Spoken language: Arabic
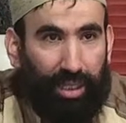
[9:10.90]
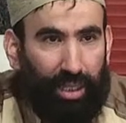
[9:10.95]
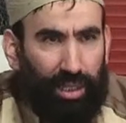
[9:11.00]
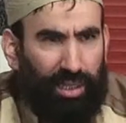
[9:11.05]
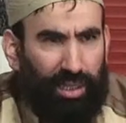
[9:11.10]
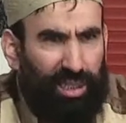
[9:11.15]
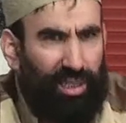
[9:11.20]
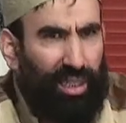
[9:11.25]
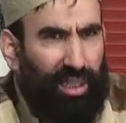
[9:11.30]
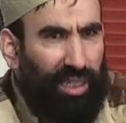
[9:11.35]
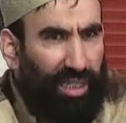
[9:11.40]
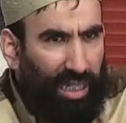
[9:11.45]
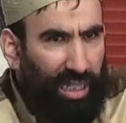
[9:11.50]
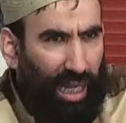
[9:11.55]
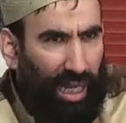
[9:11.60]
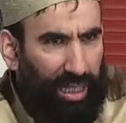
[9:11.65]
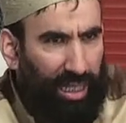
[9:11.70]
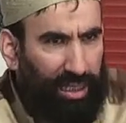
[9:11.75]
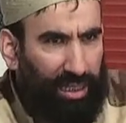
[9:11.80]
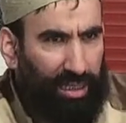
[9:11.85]

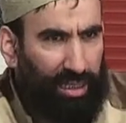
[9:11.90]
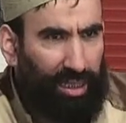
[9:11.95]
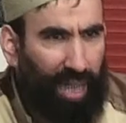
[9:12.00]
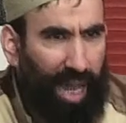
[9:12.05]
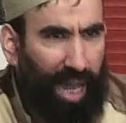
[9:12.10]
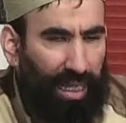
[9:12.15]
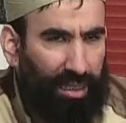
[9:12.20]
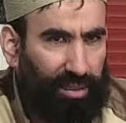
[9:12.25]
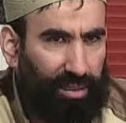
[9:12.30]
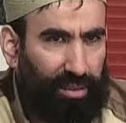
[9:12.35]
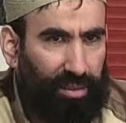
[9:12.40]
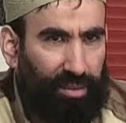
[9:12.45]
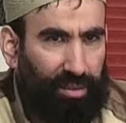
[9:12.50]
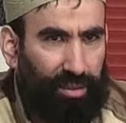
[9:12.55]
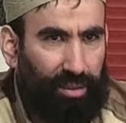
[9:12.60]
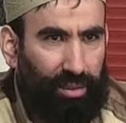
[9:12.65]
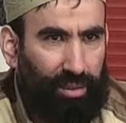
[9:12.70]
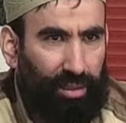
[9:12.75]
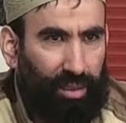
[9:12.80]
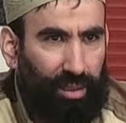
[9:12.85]
يستغني عن
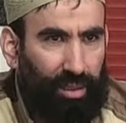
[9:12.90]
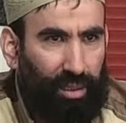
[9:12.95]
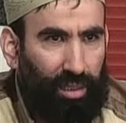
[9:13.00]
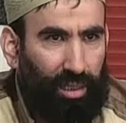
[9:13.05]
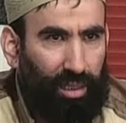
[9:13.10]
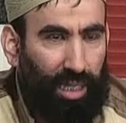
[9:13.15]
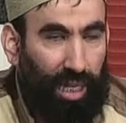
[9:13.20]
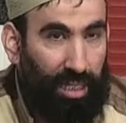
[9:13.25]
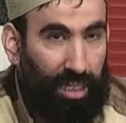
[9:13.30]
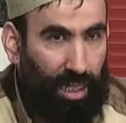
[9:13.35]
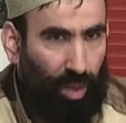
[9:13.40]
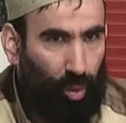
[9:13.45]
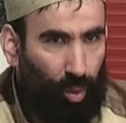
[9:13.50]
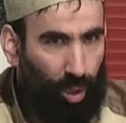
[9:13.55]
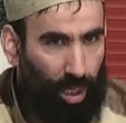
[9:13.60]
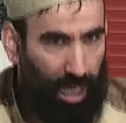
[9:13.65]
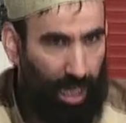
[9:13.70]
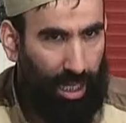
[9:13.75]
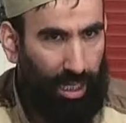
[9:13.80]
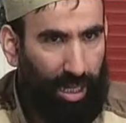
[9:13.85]
الناس
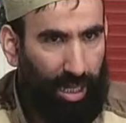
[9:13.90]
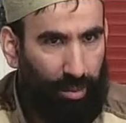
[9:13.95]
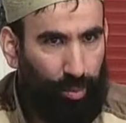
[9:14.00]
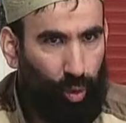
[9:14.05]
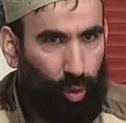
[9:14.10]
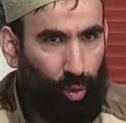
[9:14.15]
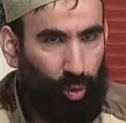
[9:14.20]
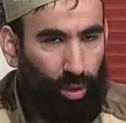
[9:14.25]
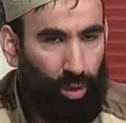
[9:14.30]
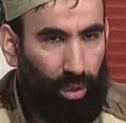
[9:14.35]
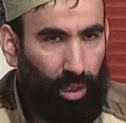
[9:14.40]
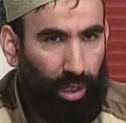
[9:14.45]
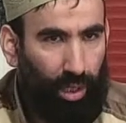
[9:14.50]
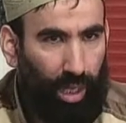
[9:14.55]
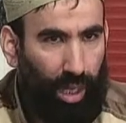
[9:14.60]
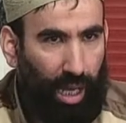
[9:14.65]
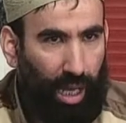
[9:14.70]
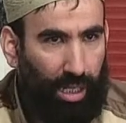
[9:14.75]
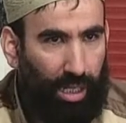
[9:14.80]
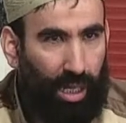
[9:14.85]
لأنه يعلم
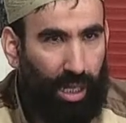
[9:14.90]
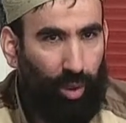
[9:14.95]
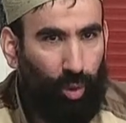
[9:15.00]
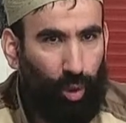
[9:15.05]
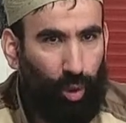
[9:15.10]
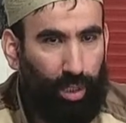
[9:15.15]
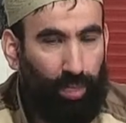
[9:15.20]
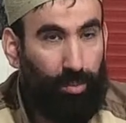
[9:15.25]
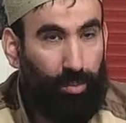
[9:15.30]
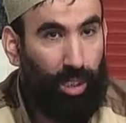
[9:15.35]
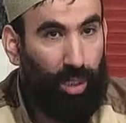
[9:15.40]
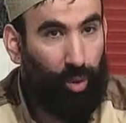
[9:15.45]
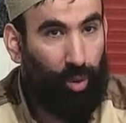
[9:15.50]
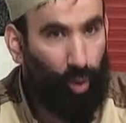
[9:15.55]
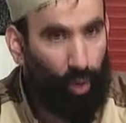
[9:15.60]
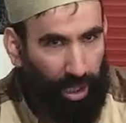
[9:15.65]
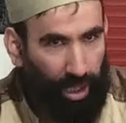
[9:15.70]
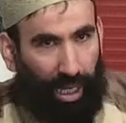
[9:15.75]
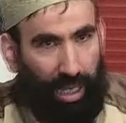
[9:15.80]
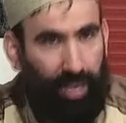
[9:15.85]
أنه يملك
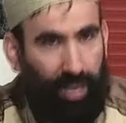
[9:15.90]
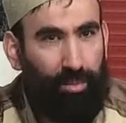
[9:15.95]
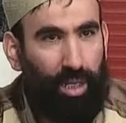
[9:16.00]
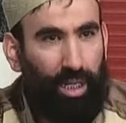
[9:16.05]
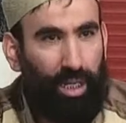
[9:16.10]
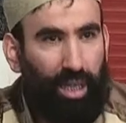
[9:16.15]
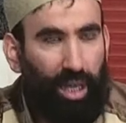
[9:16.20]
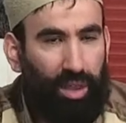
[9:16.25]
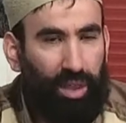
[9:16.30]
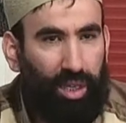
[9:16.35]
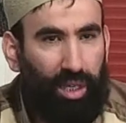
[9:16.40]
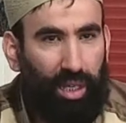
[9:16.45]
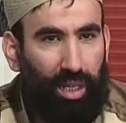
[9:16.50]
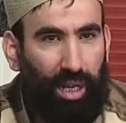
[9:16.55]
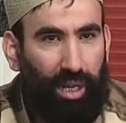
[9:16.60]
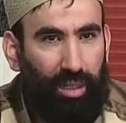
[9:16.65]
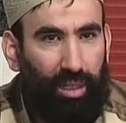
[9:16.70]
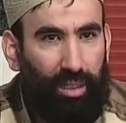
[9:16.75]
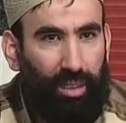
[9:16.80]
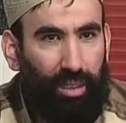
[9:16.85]
نعما
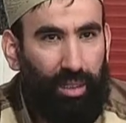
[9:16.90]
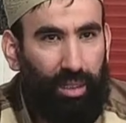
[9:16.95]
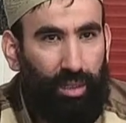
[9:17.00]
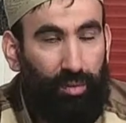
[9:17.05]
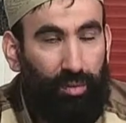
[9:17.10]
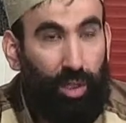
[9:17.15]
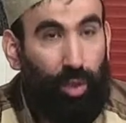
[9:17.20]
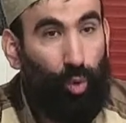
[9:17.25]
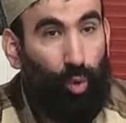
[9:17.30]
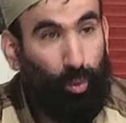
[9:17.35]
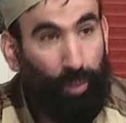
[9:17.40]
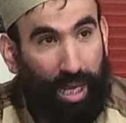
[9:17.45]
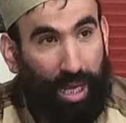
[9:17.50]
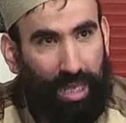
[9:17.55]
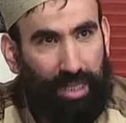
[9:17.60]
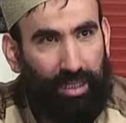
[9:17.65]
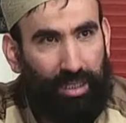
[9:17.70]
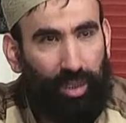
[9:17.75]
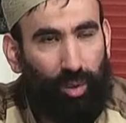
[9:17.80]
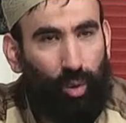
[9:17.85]
كثيرة
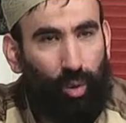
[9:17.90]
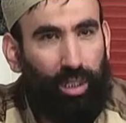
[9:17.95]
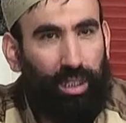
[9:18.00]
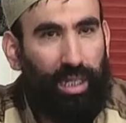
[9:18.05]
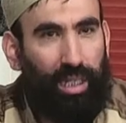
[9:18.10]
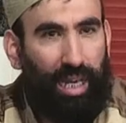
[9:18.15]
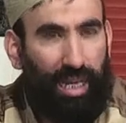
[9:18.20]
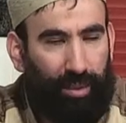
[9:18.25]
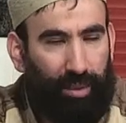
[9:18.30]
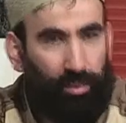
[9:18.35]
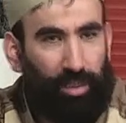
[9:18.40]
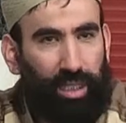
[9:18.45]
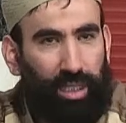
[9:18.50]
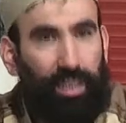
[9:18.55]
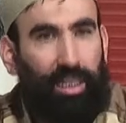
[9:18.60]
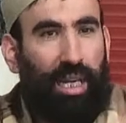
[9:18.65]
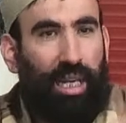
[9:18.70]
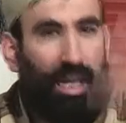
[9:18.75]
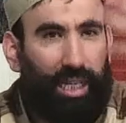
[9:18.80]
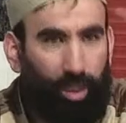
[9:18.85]
فيبادر إلى حمد
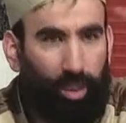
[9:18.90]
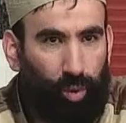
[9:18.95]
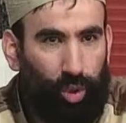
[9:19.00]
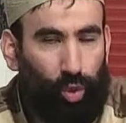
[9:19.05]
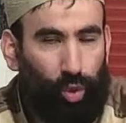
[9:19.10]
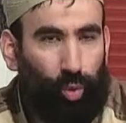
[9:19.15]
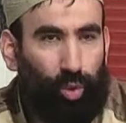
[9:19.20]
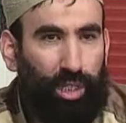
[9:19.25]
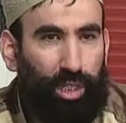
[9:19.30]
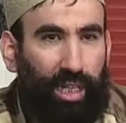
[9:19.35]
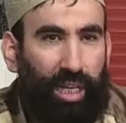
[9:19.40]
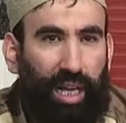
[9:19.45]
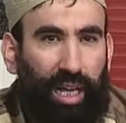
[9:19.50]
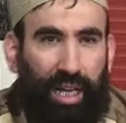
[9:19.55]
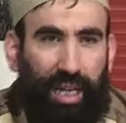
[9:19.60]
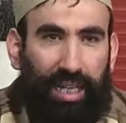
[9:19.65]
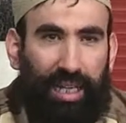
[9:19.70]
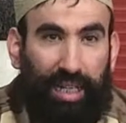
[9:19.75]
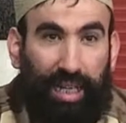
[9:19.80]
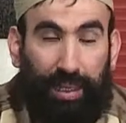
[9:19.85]
الله وشكرها
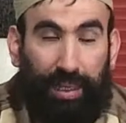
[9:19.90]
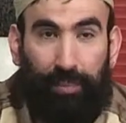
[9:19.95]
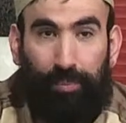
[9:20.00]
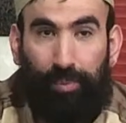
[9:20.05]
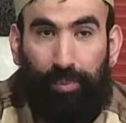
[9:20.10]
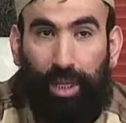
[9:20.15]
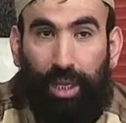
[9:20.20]
عليه